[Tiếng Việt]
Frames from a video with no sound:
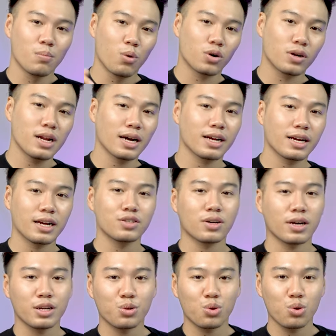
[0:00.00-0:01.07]
một đăng ký kênh
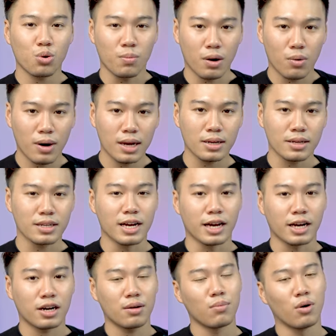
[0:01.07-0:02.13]
cho kênh youtube của Mark
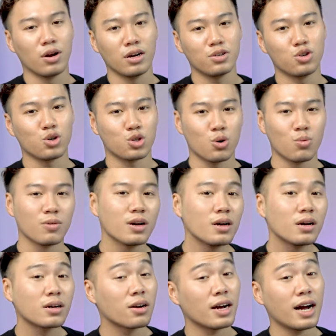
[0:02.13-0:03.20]
để không bỏ lỡ nội dung
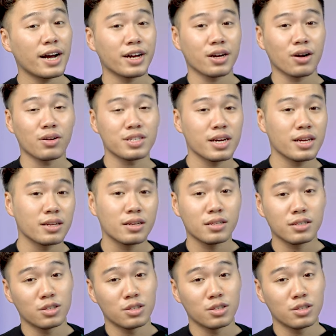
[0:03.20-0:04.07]
cực hay có trên